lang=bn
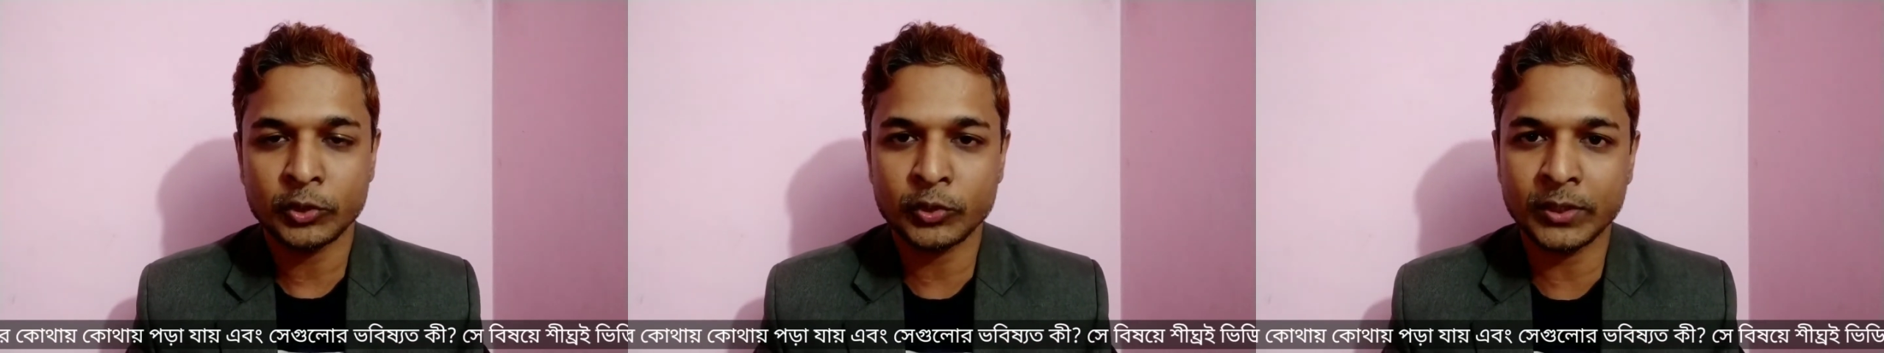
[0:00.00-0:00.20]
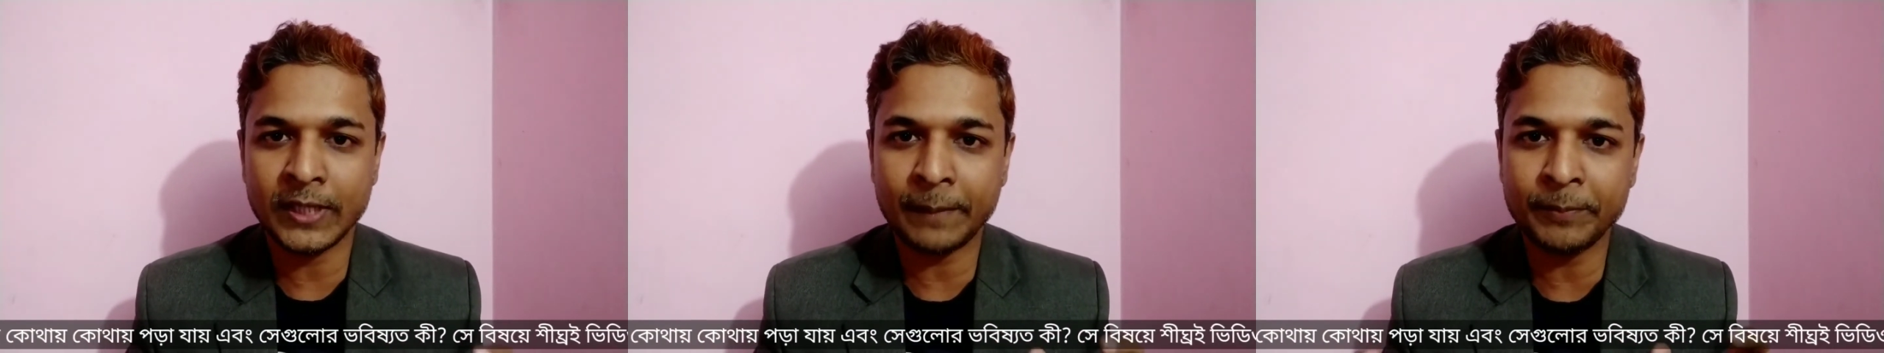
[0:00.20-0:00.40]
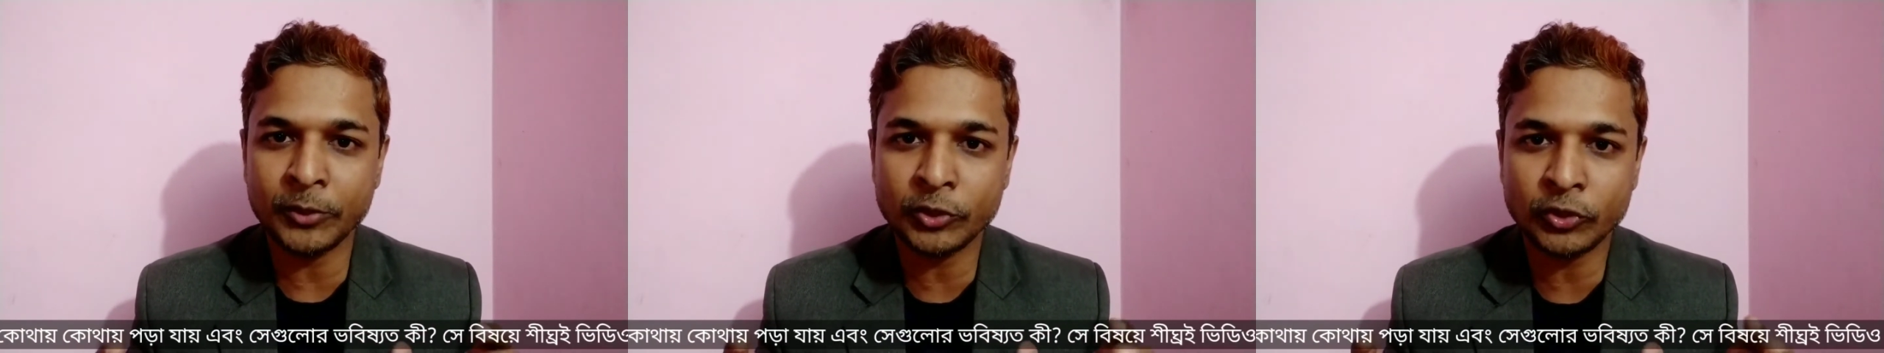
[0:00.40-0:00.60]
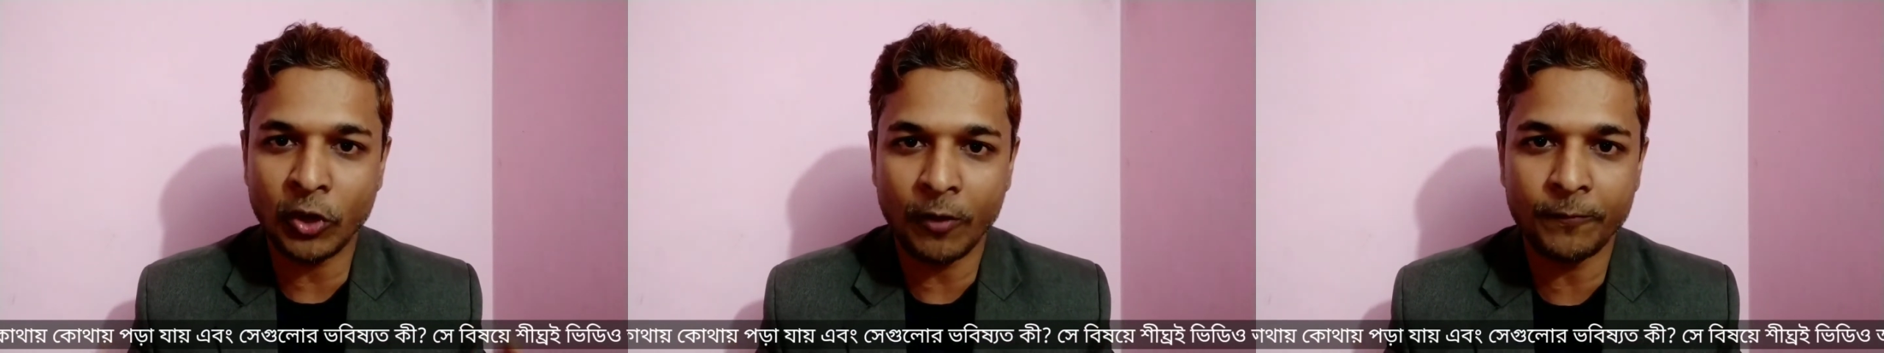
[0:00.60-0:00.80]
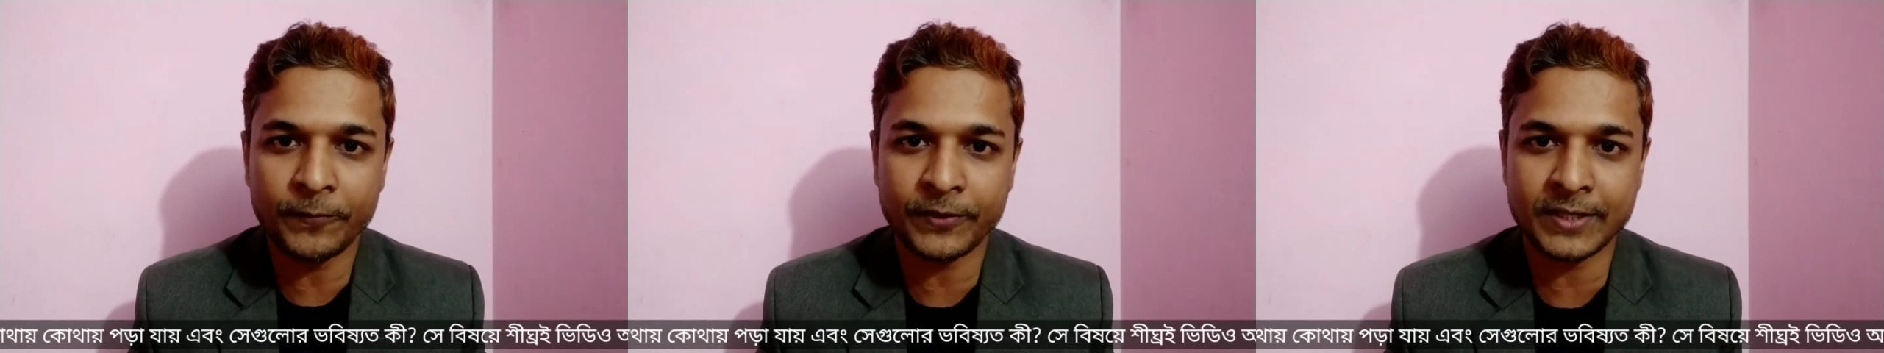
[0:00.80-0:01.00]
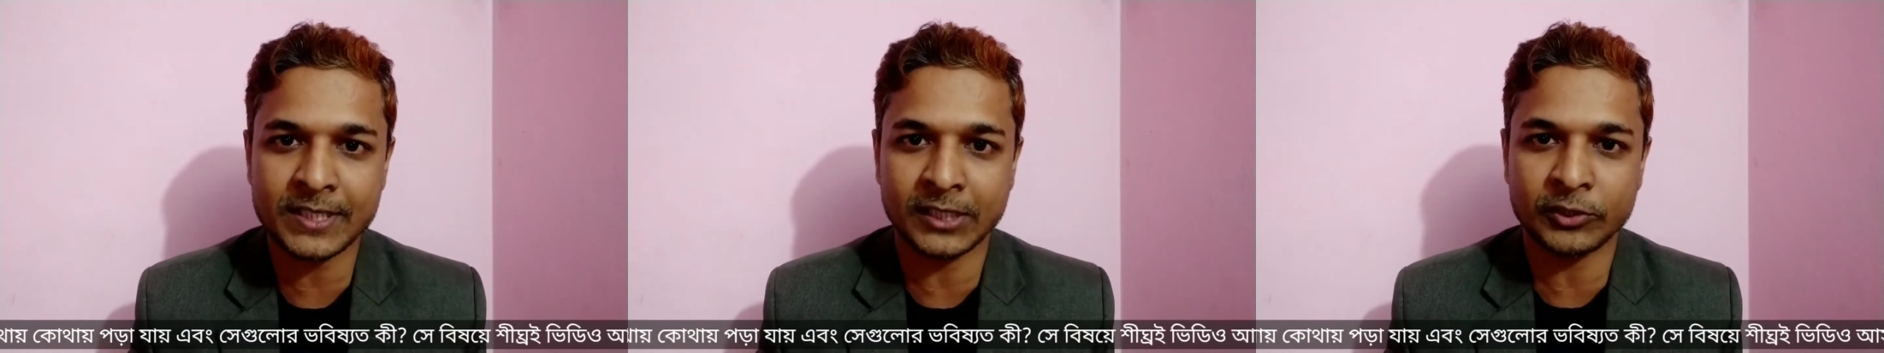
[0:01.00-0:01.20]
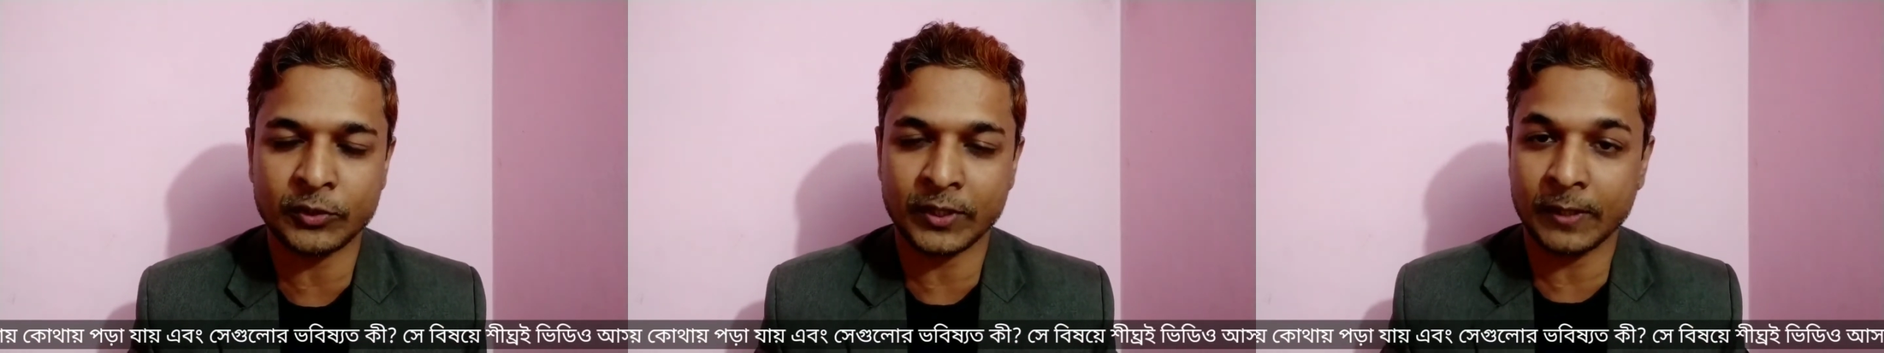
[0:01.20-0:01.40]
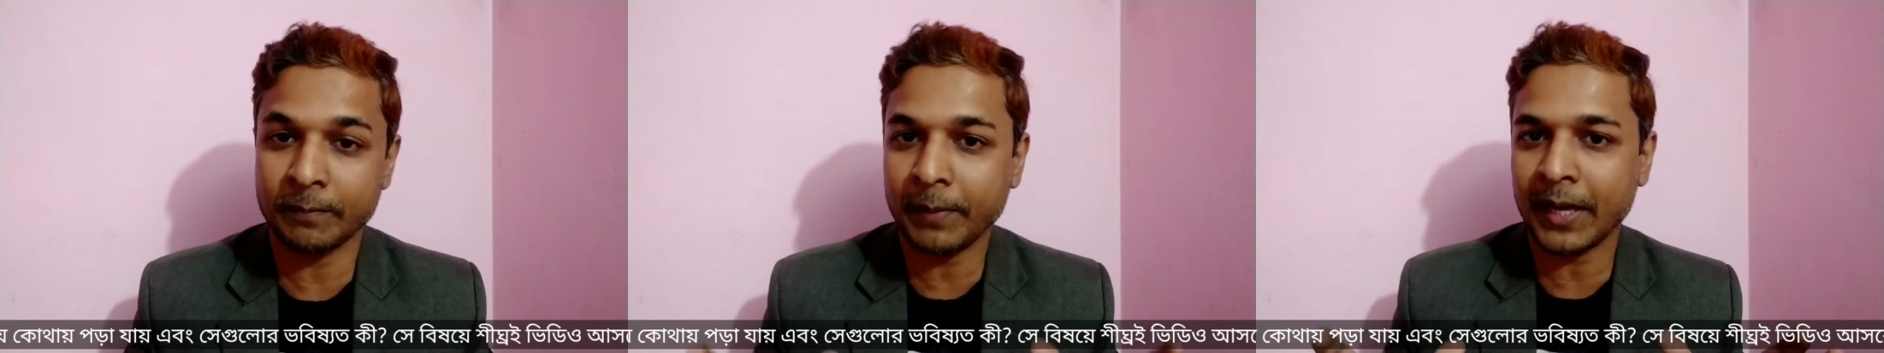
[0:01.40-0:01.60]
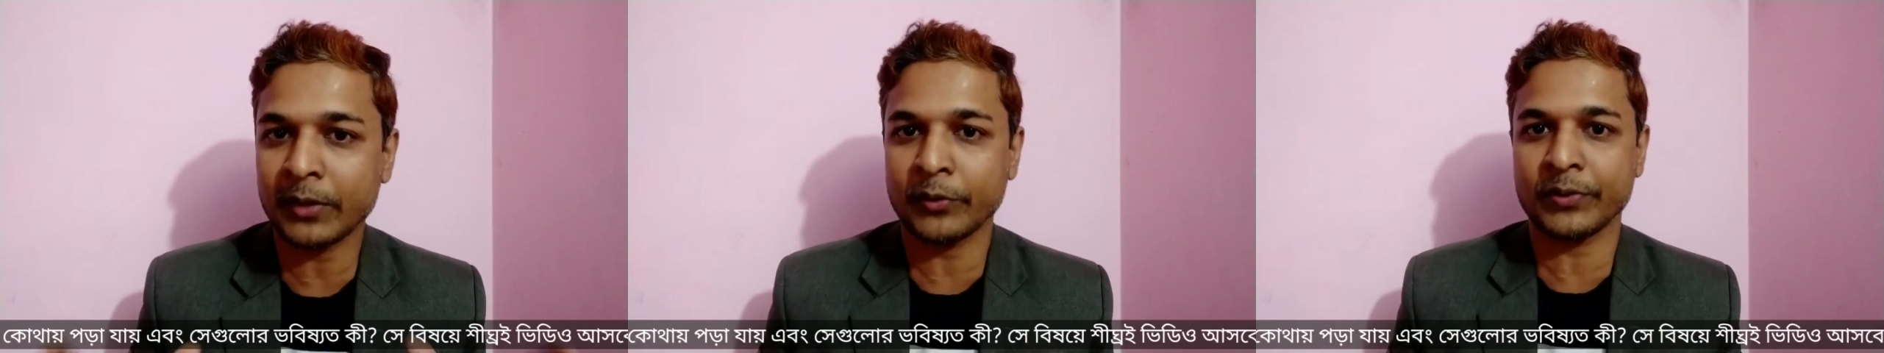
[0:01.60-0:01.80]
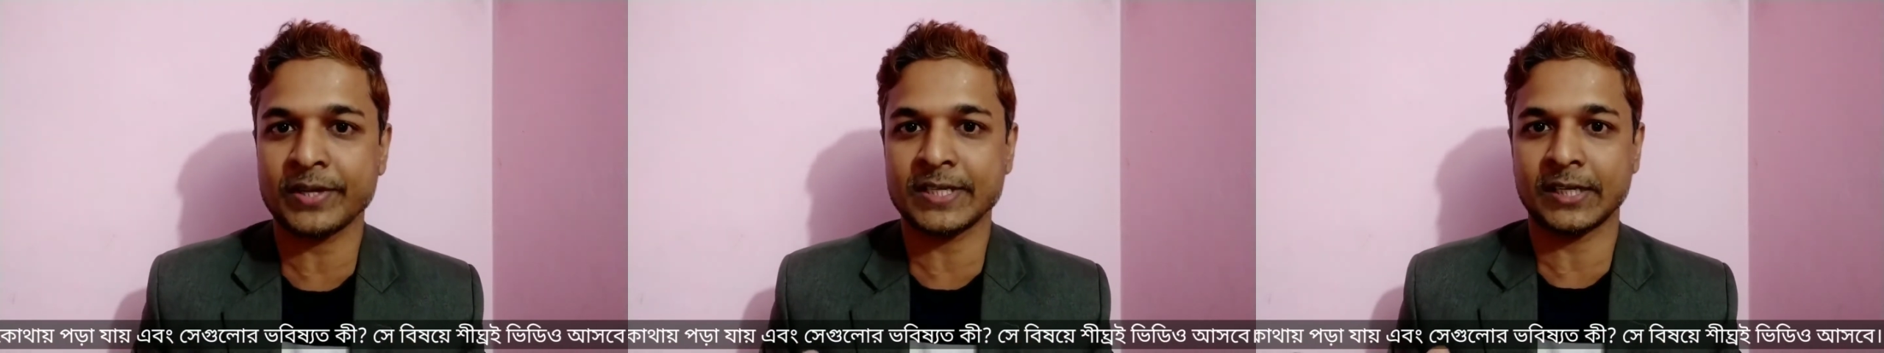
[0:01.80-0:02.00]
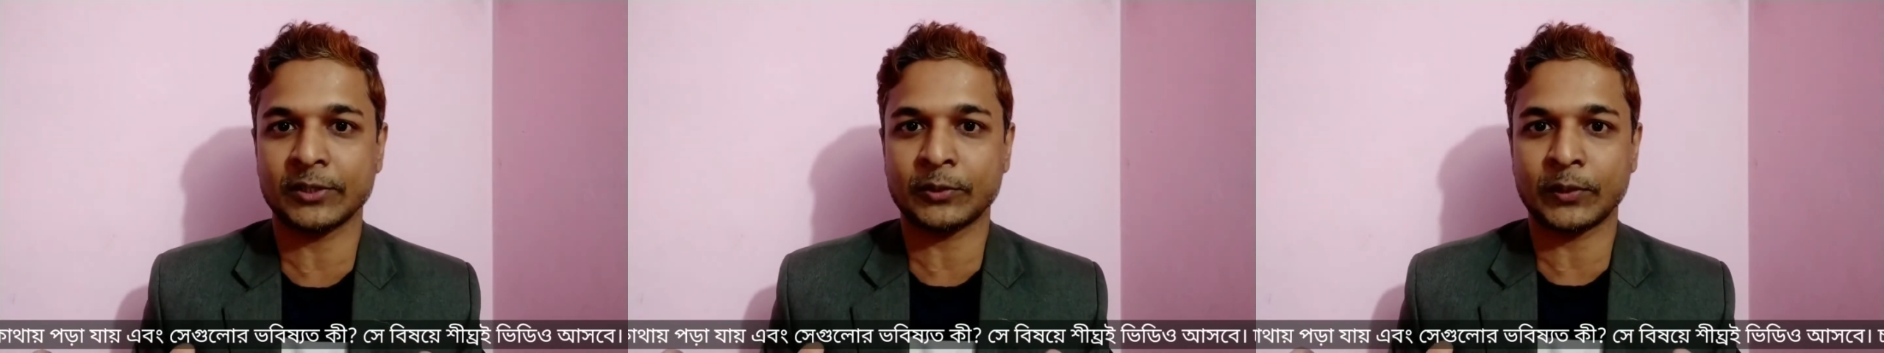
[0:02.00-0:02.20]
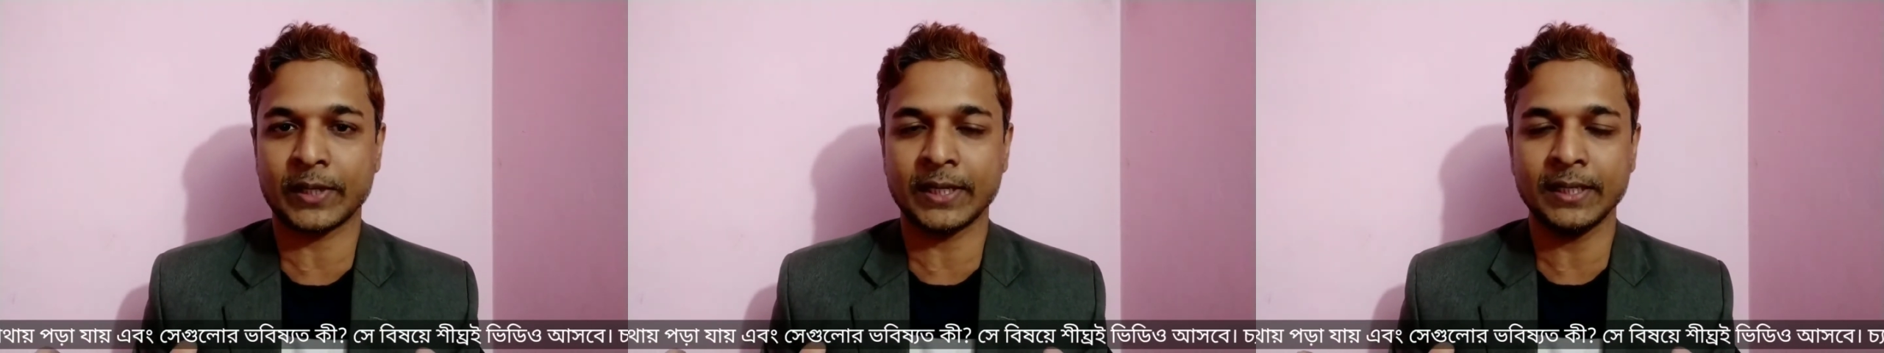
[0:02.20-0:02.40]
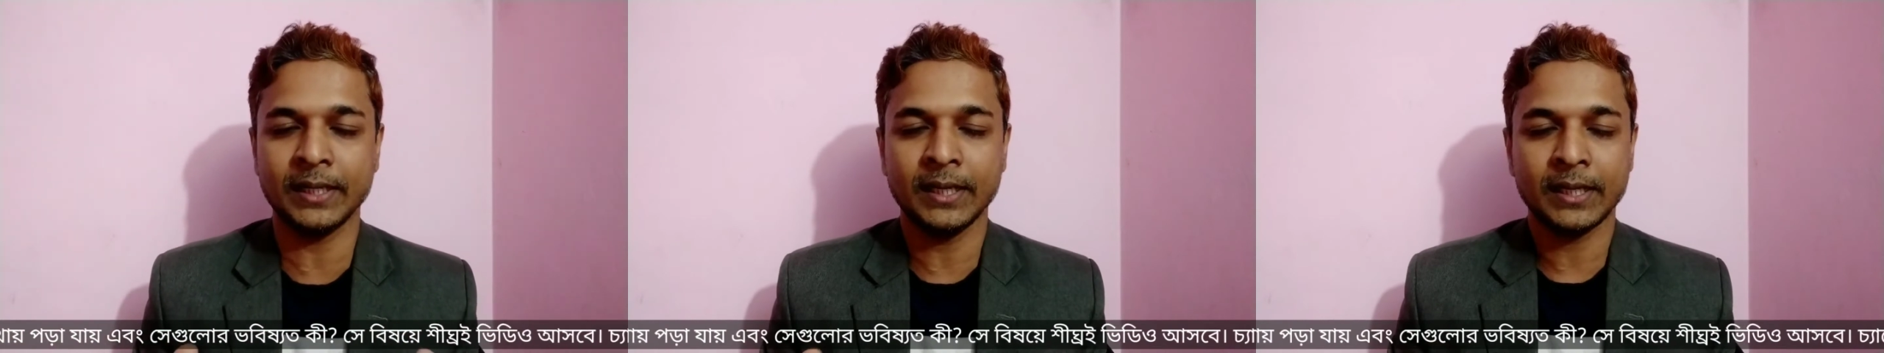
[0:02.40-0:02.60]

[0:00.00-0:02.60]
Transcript: যদি আপনি টপ রেজাল্ট করেন ভালো রেজাল্ট করেন